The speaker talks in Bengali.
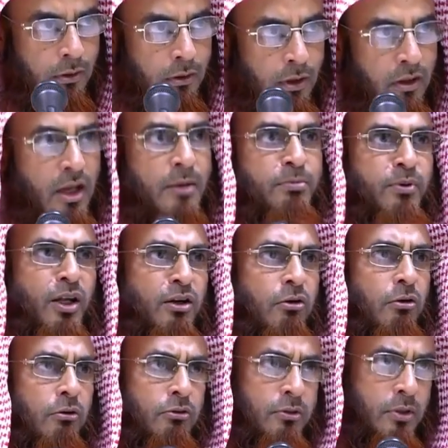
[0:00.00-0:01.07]
কারণ আপনার
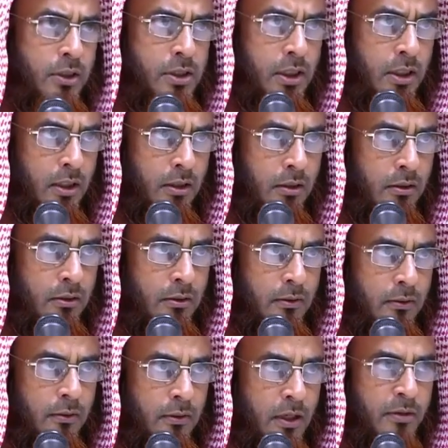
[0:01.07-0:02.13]
গরজ সেটা
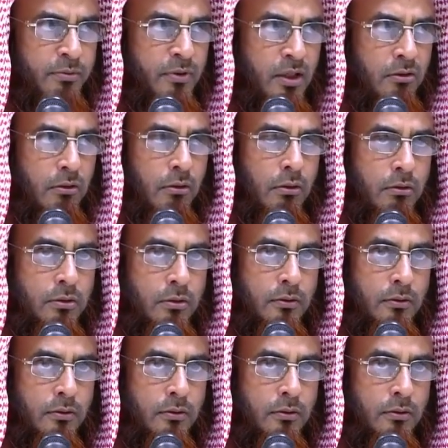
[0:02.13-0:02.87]
আপনার গরজ